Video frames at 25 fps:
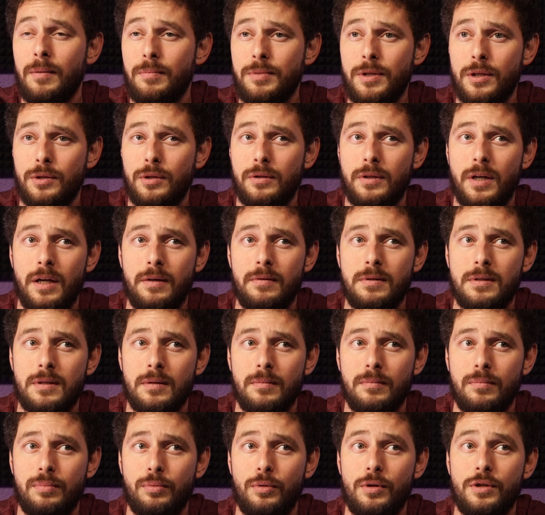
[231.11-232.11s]
Мне оно
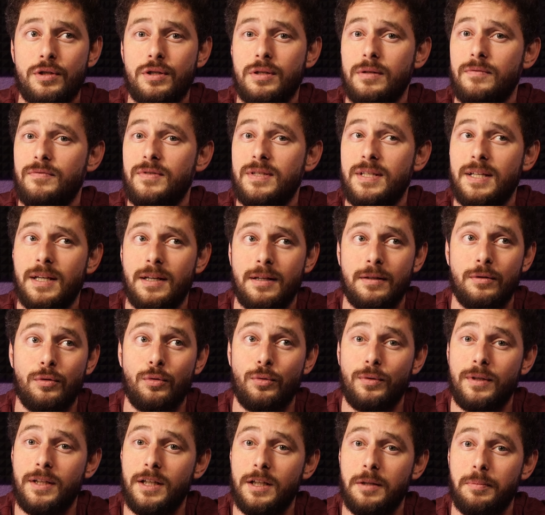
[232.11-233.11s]
нравится больше всех
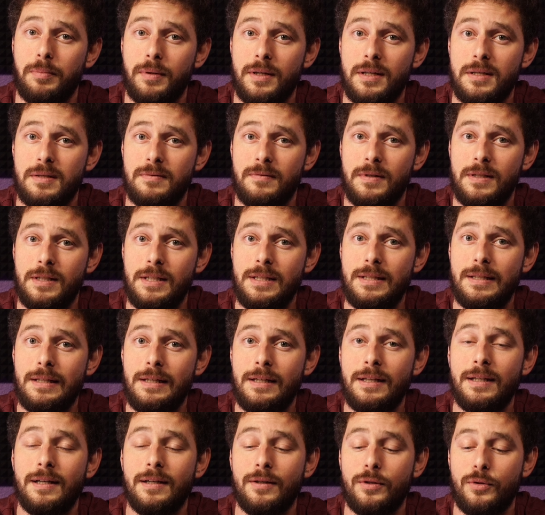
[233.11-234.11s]
других
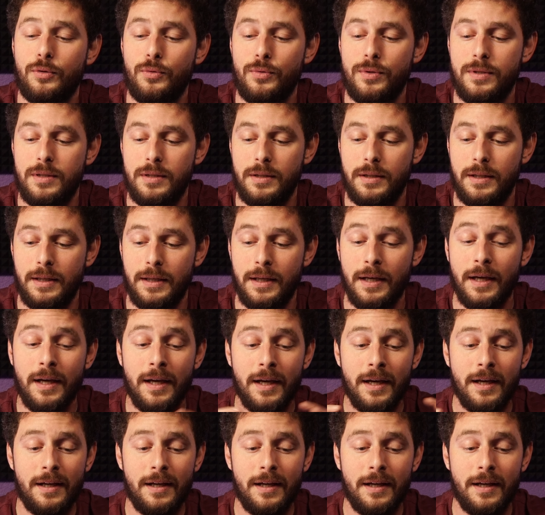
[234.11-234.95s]
производителей акустики.